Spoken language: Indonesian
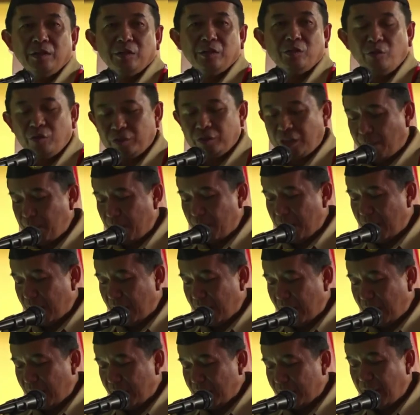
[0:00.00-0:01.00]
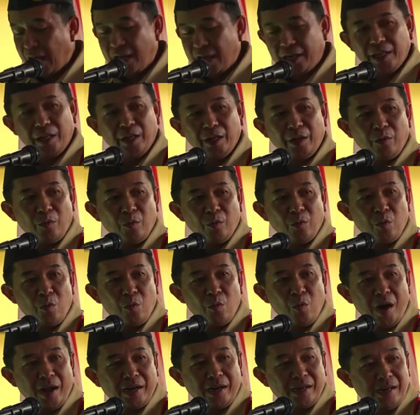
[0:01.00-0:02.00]
terutama dari
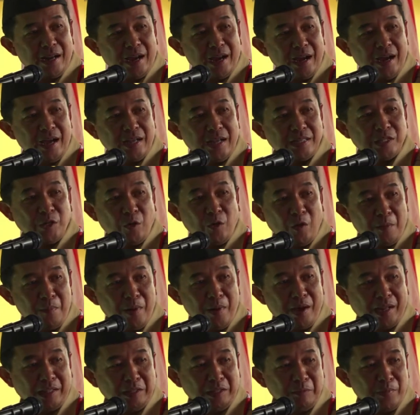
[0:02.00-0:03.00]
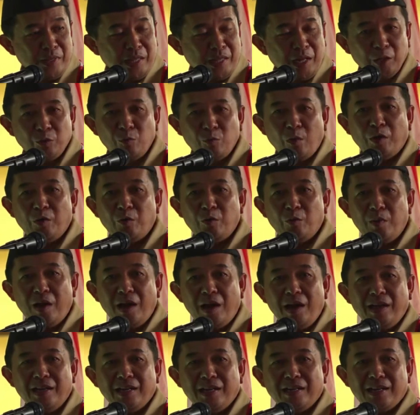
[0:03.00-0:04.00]
Warda Jawa Barat yang menjadi tuan rumah